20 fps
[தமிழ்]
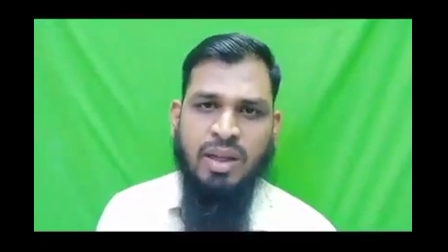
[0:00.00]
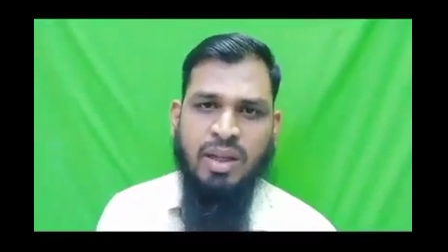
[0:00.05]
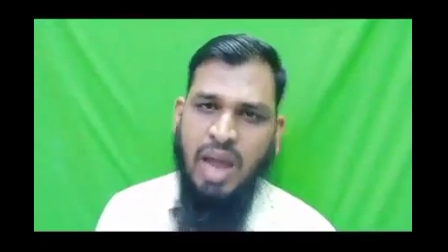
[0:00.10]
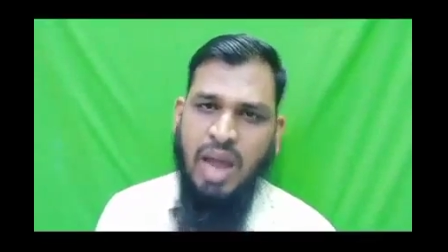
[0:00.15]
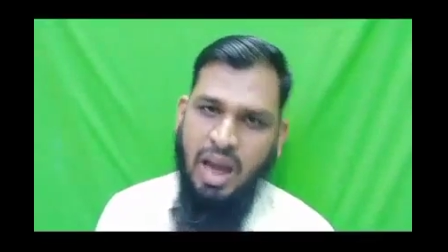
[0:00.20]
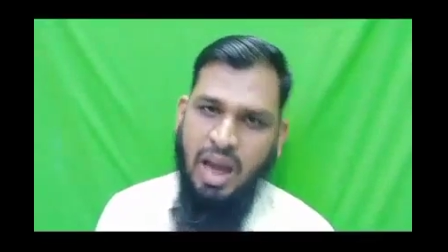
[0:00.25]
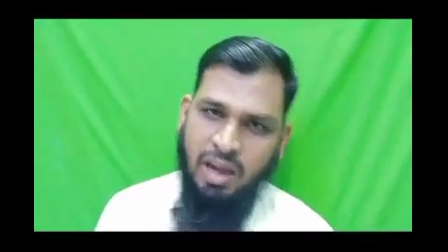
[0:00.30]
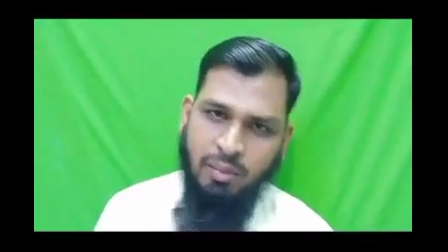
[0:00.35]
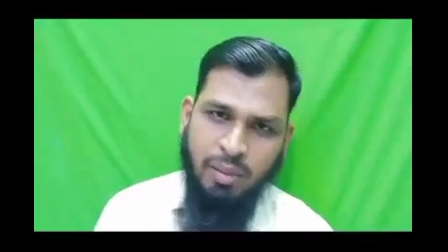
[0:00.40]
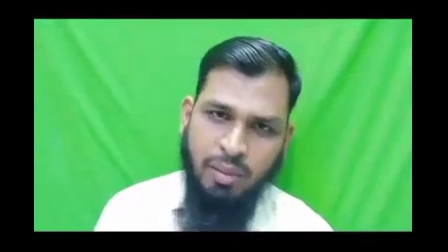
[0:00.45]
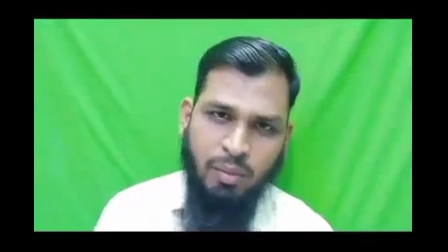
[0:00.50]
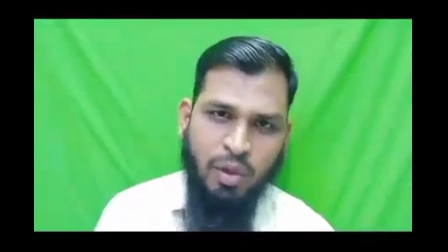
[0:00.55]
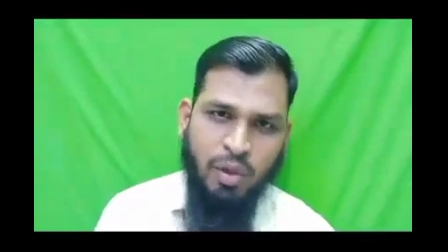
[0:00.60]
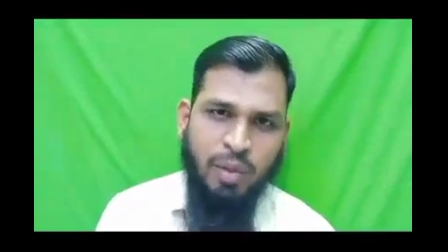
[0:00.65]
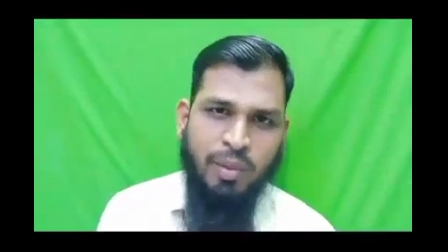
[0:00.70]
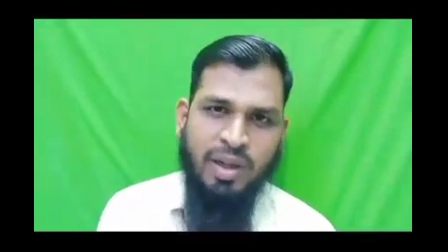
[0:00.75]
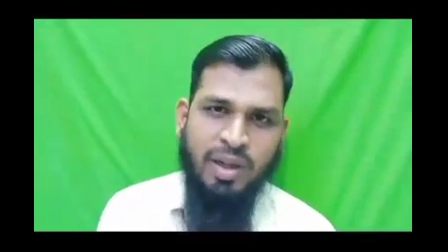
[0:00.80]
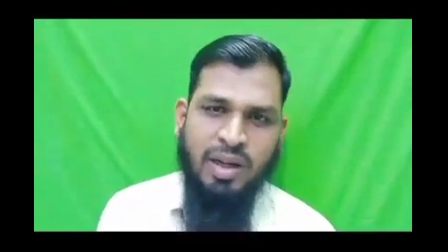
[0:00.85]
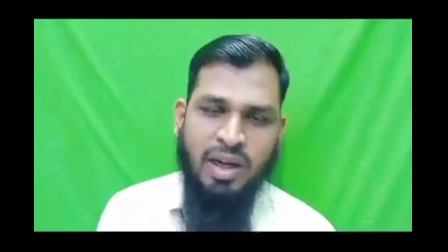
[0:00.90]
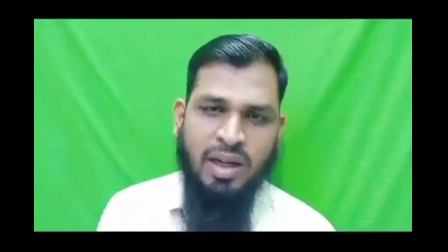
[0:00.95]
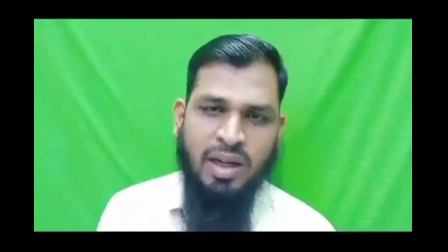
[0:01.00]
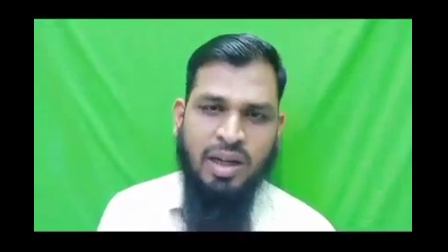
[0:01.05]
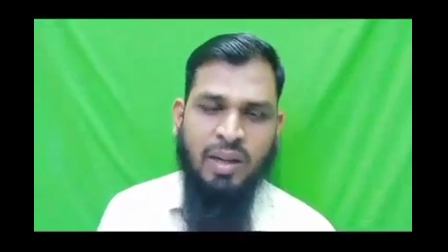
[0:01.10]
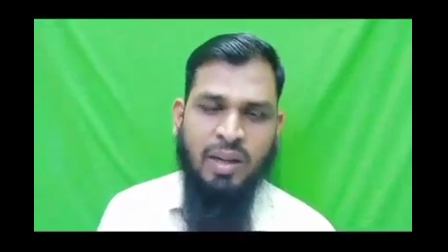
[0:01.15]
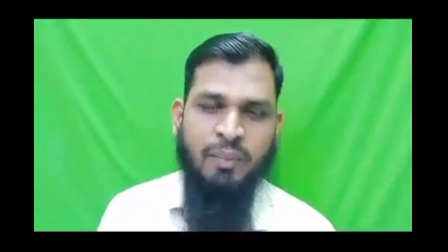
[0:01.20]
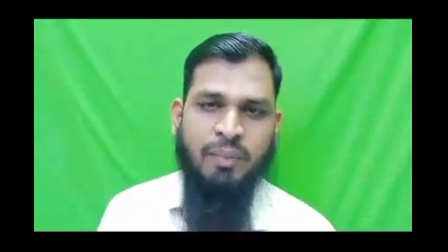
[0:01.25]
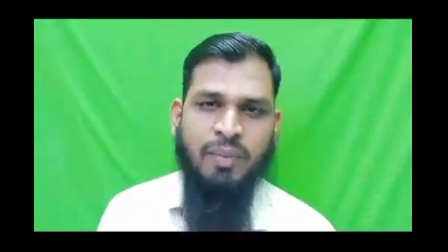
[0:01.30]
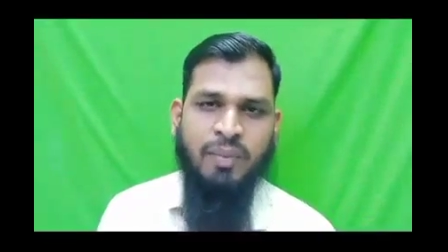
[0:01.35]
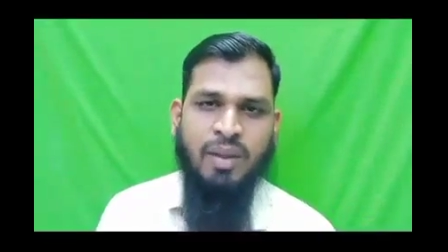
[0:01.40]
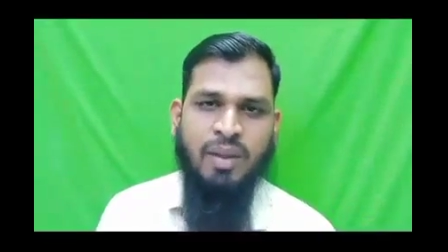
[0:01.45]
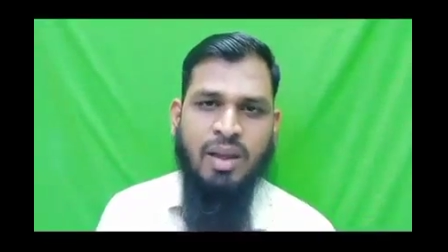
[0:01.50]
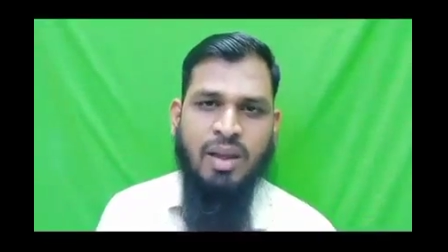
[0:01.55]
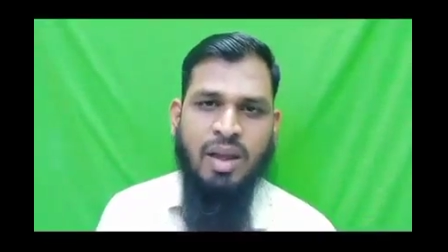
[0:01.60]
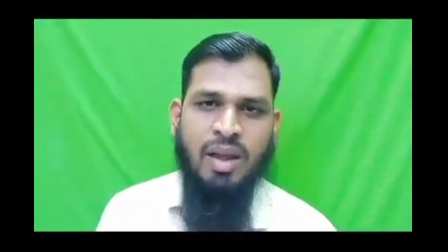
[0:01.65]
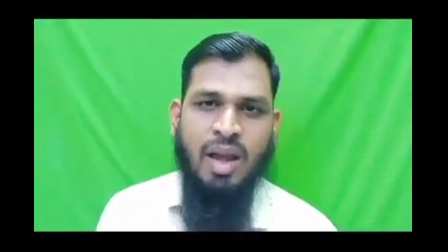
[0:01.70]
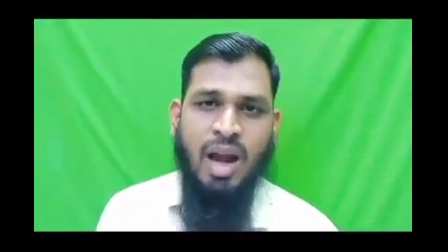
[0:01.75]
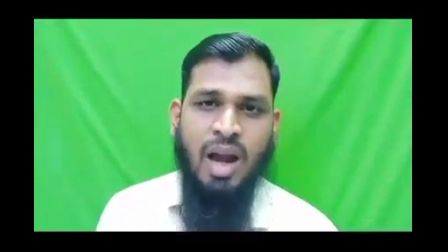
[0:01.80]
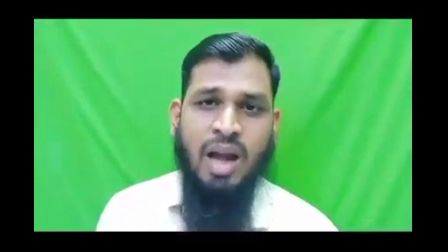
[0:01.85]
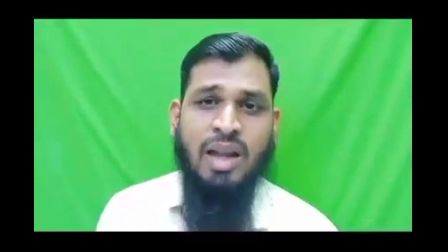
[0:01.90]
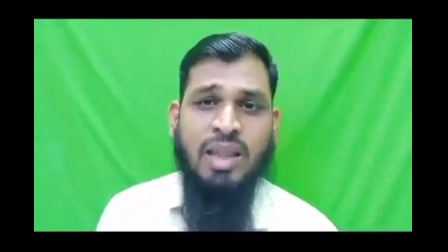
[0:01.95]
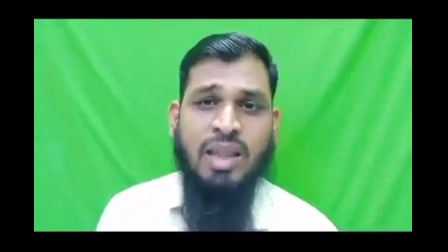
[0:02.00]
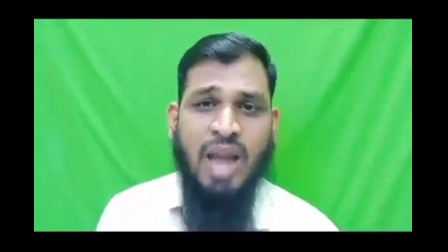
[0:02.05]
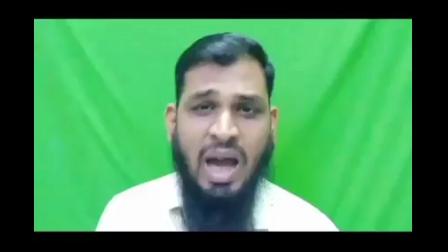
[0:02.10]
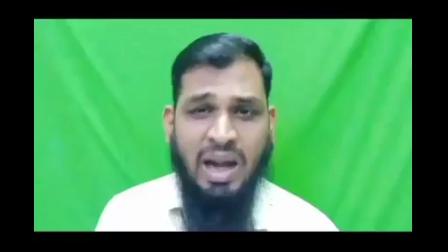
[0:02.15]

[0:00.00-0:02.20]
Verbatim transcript: யாருமே மொழிபெயர்க்கலைங்க அல்லது